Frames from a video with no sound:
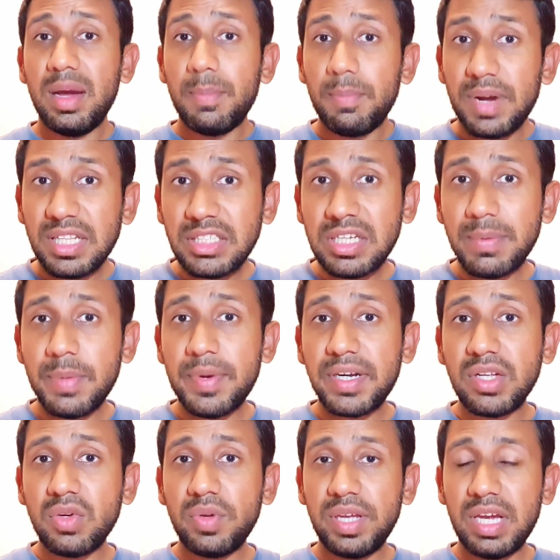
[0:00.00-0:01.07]
मर्द सामने
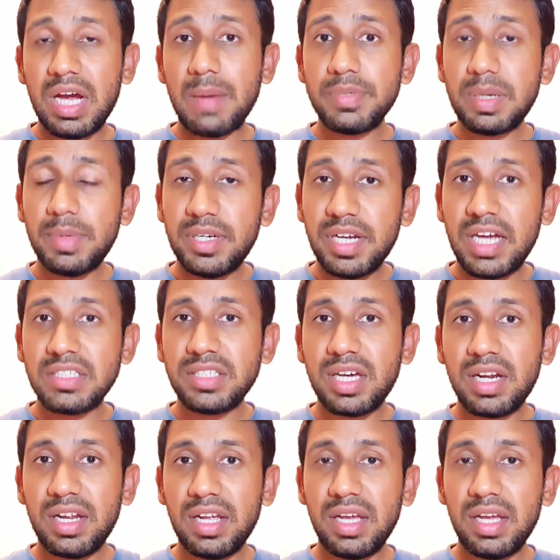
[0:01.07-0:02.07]
बैठे हुए हैं आप सामने डांस कर रहे